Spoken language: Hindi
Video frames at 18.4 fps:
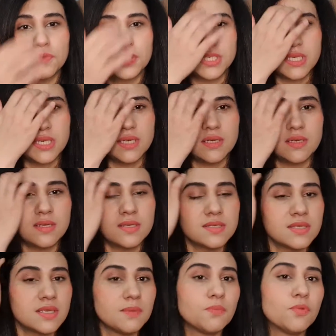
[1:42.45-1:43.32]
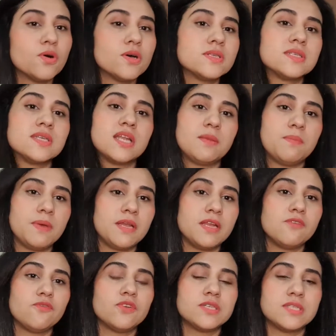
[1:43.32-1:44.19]
मुझे इसके बहुत सारे
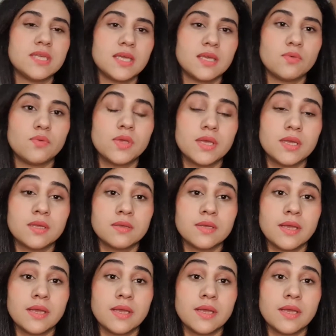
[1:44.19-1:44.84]
बेनिफिट्स हैं क्योंकि